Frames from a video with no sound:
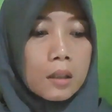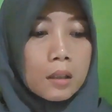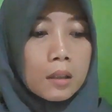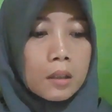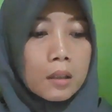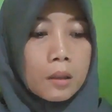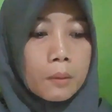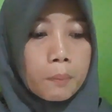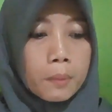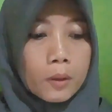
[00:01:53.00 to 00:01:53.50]
e,
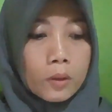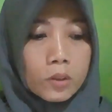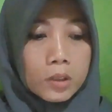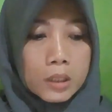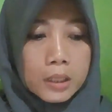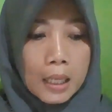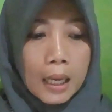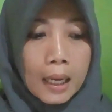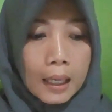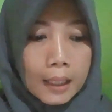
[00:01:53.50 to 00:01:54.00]
perut
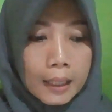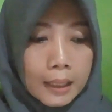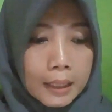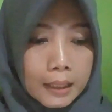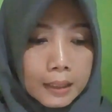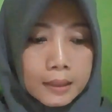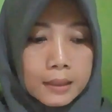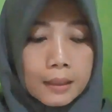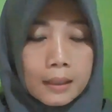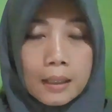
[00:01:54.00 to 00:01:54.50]

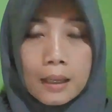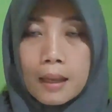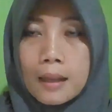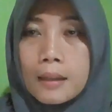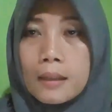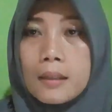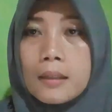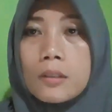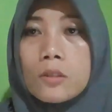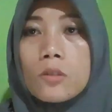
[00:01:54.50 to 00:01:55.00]
sakit
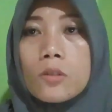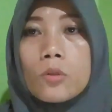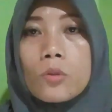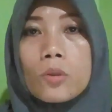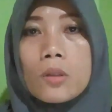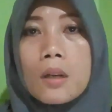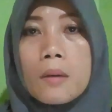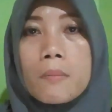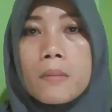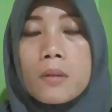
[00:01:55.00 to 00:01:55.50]
sekali itu
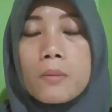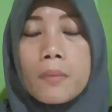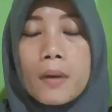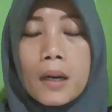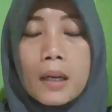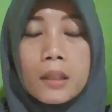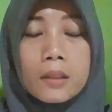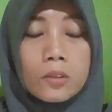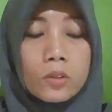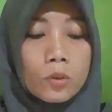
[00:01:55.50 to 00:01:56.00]
juga
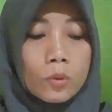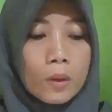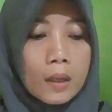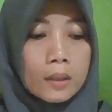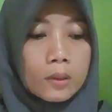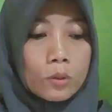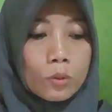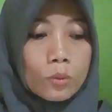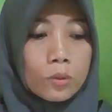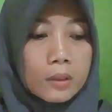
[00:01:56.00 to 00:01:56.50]
merupakan
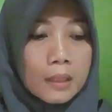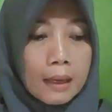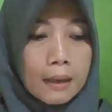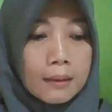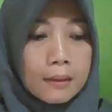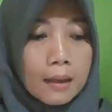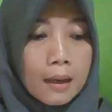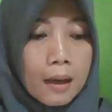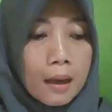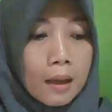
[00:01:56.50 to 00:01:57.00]
suatu
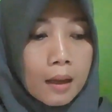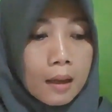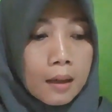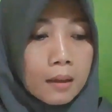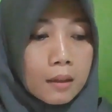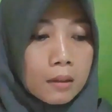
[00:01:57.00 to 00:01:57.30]
tanda